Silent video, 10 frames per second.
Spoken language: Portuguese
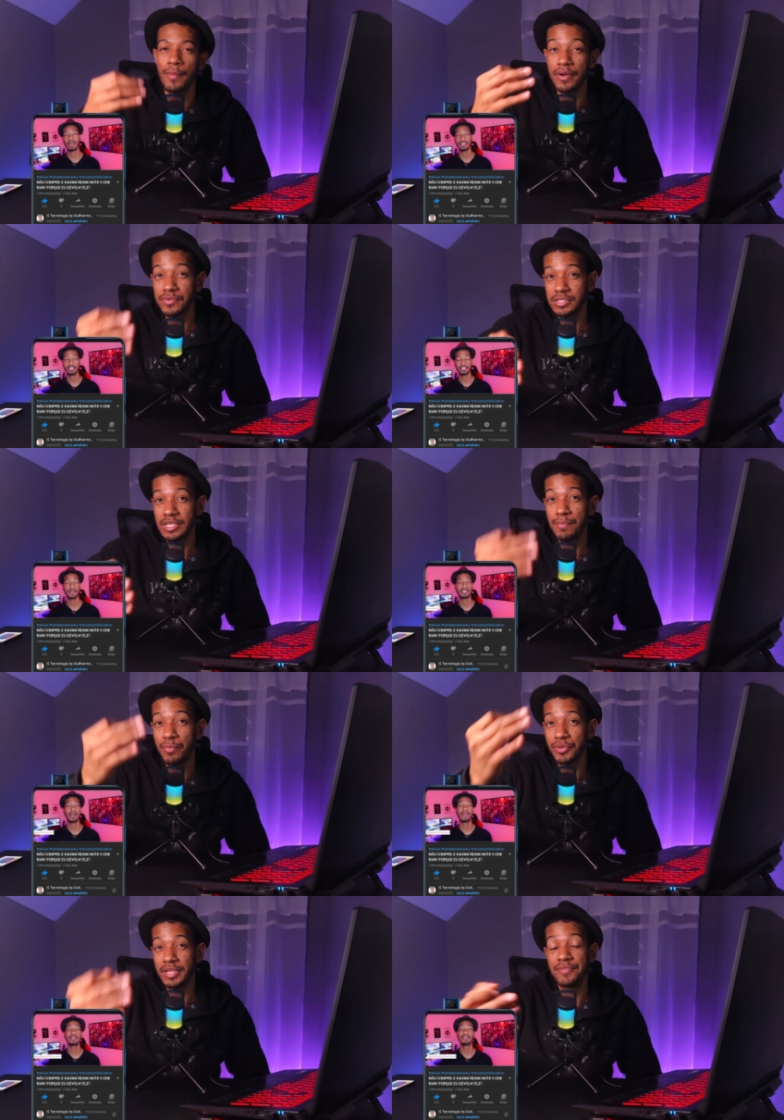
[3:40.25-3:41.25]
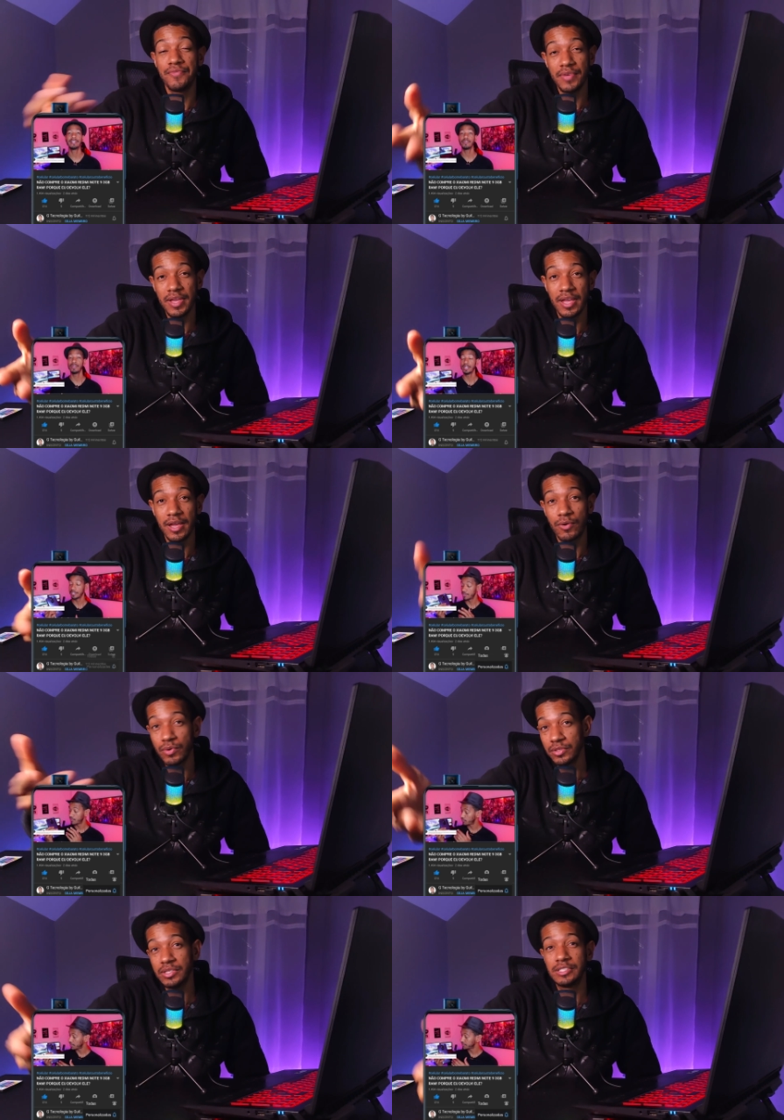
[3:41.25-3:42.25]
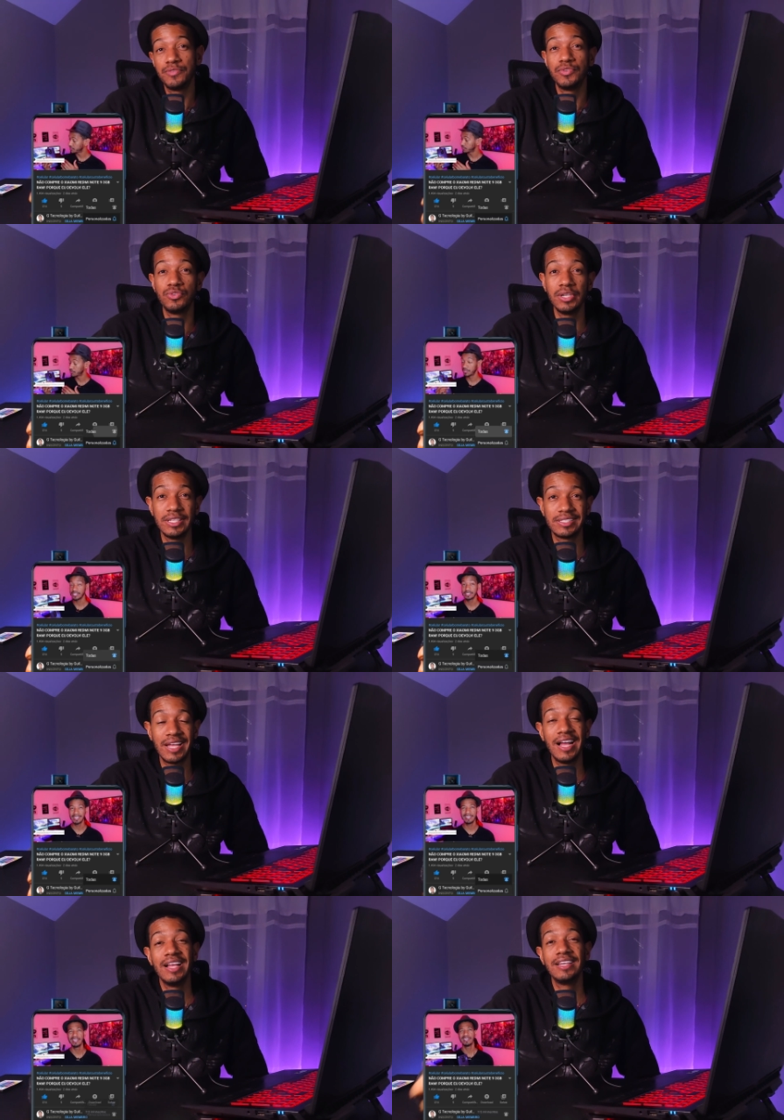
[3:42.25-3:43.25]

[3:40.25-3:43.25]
para você poder ver quando esse vídeo lançar